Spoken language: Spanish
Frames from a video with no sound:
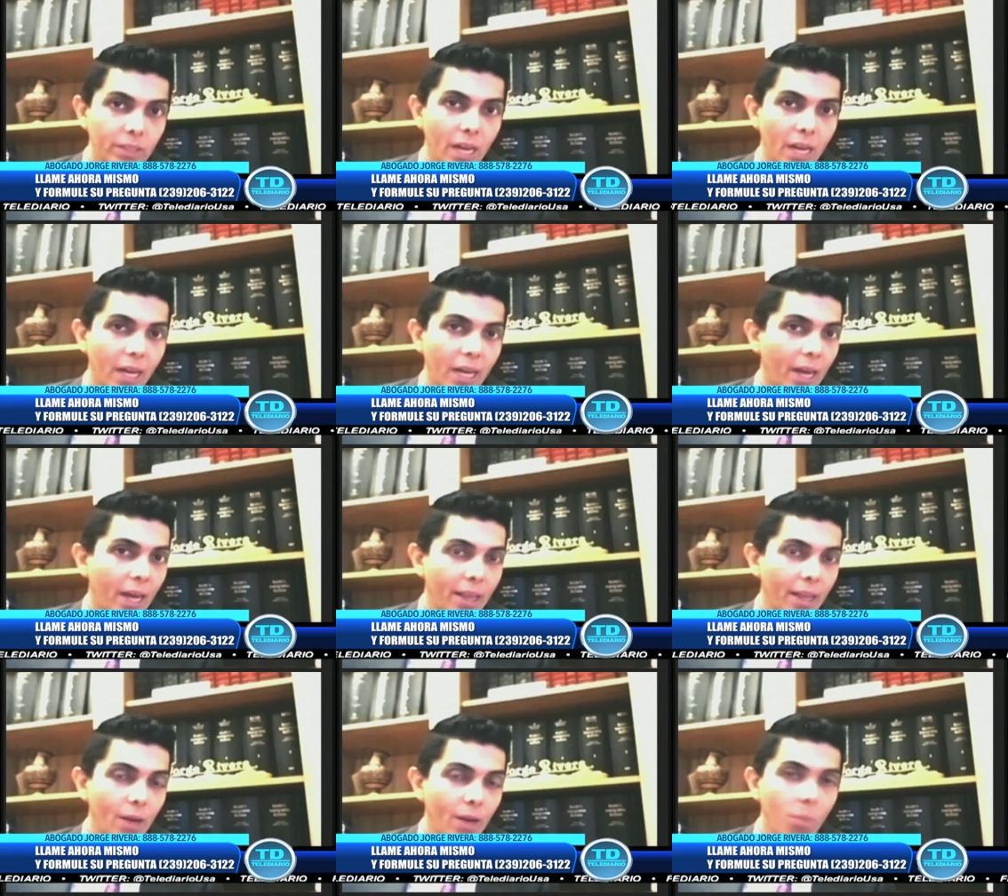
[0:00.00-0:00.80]
la
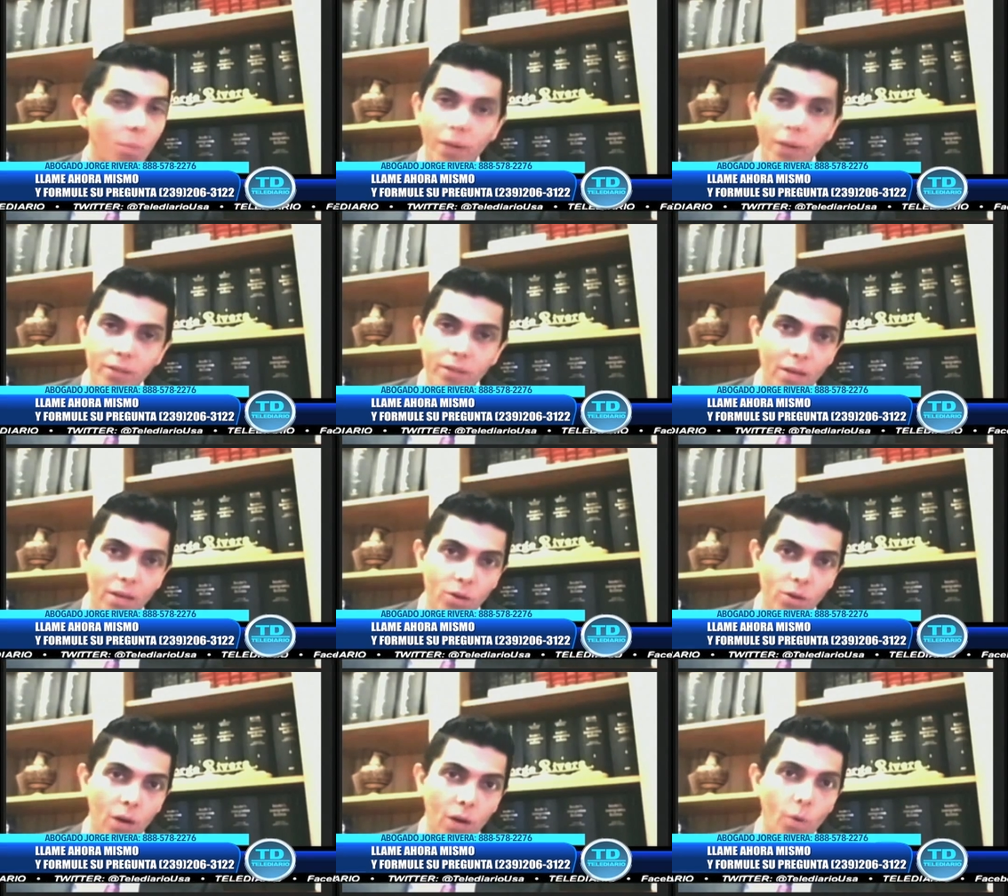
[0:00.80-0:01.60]
calle, de no ponerse la
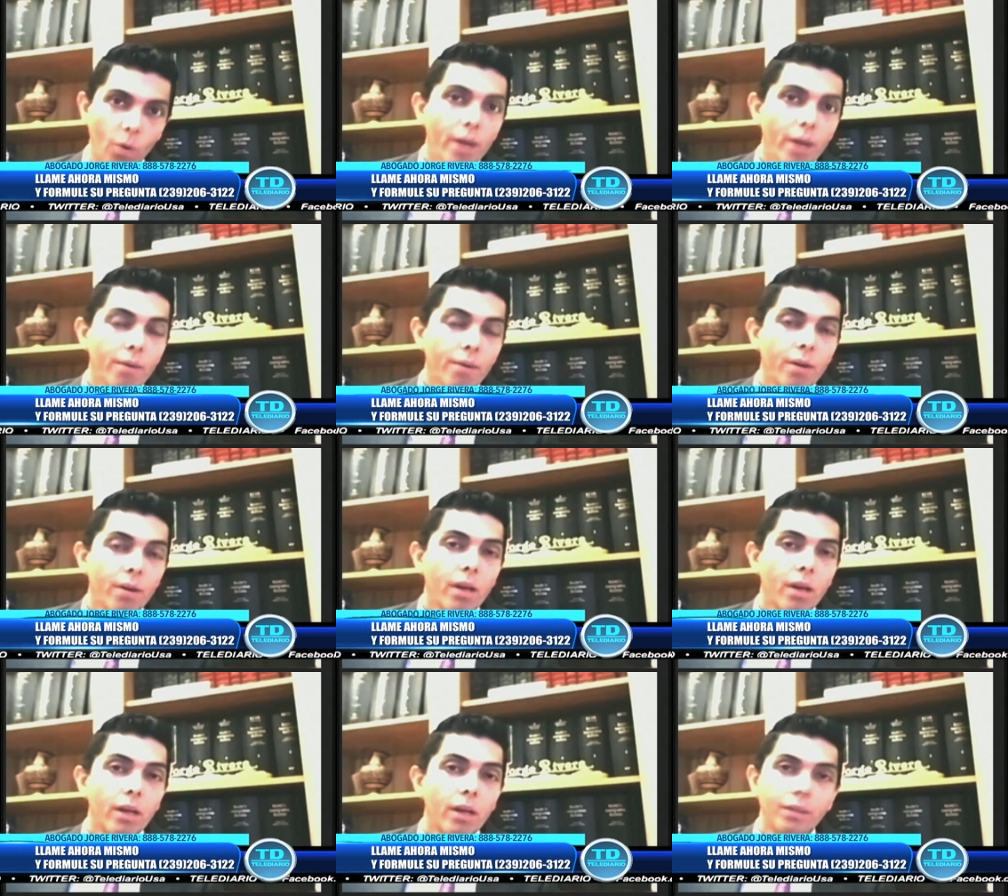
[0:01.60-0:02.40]
soga al cuello,
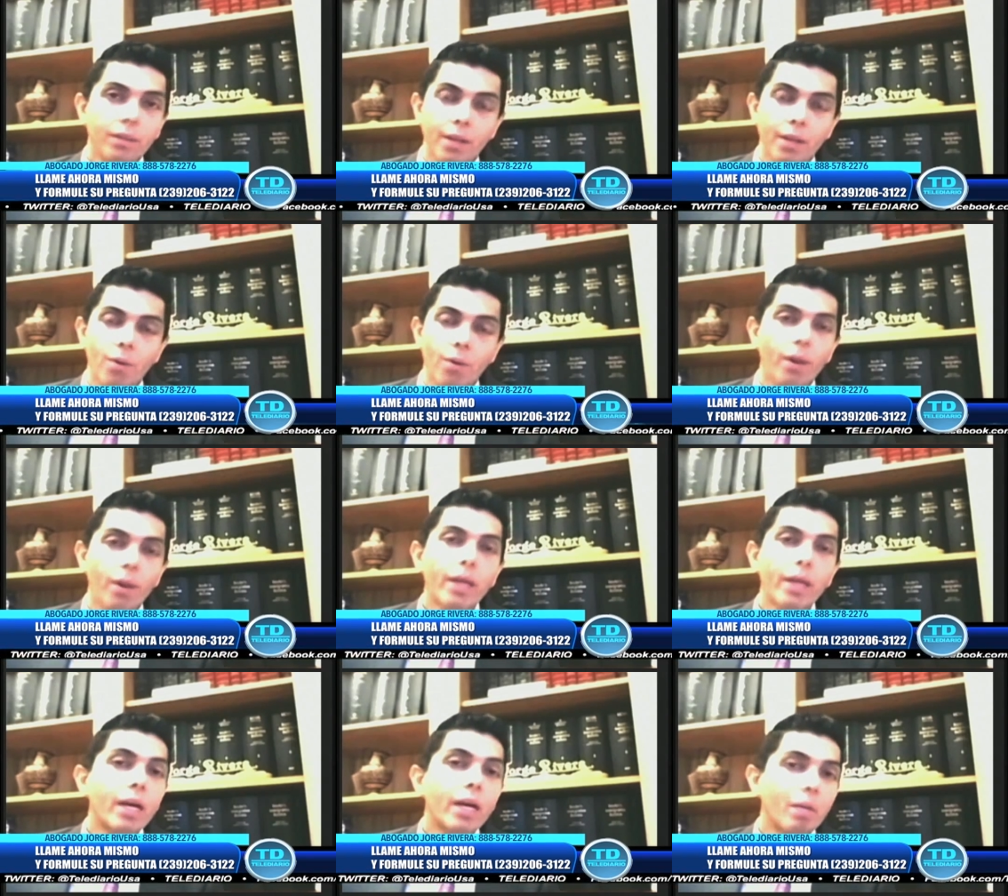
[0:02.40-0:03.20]
de no
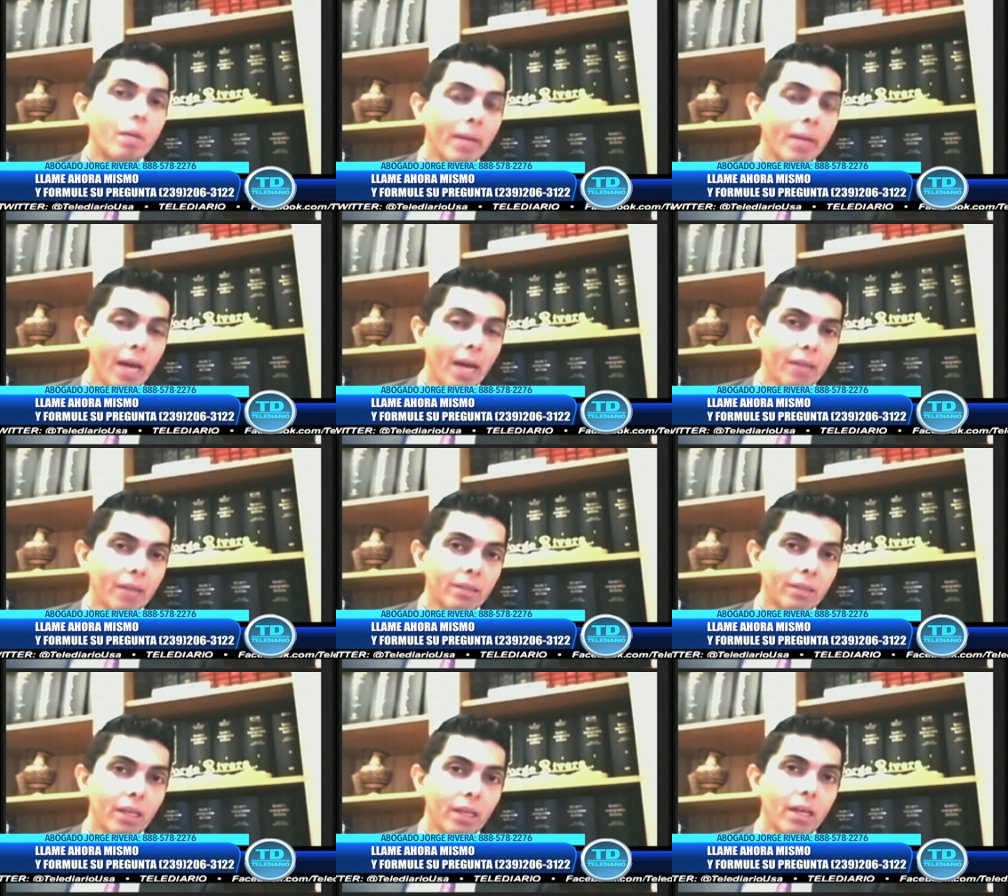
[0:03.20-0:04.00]

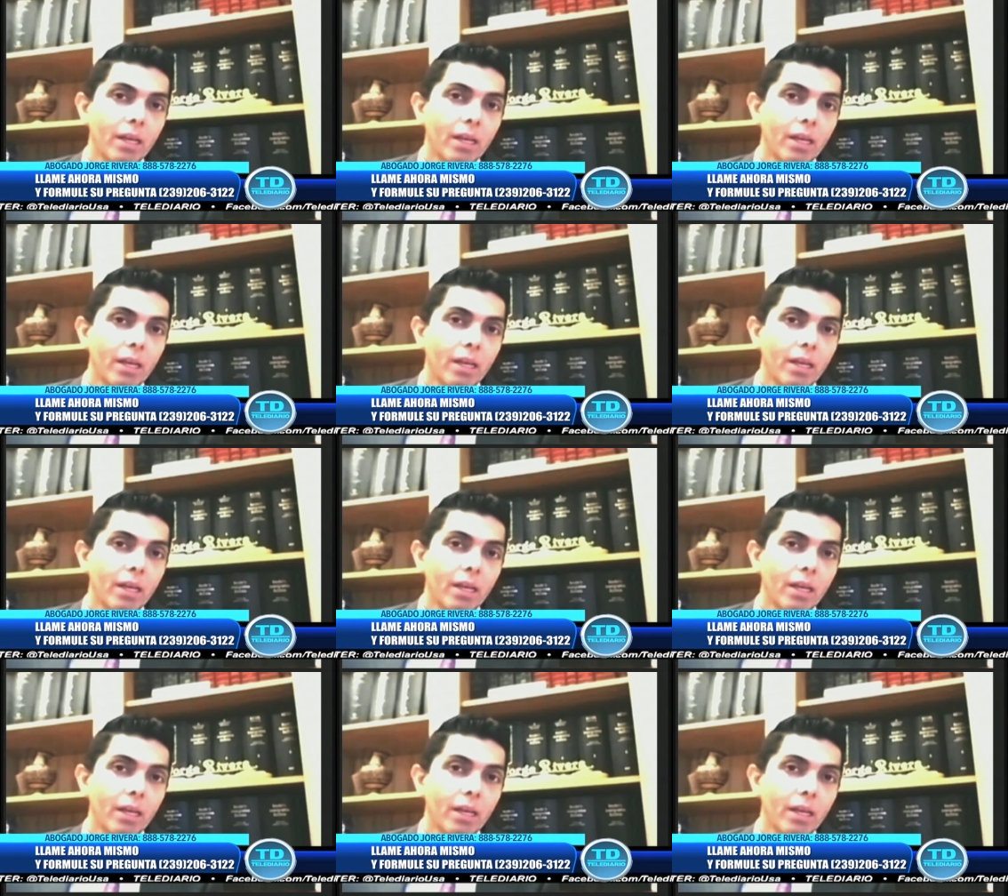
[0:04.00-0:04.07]
incriminarse.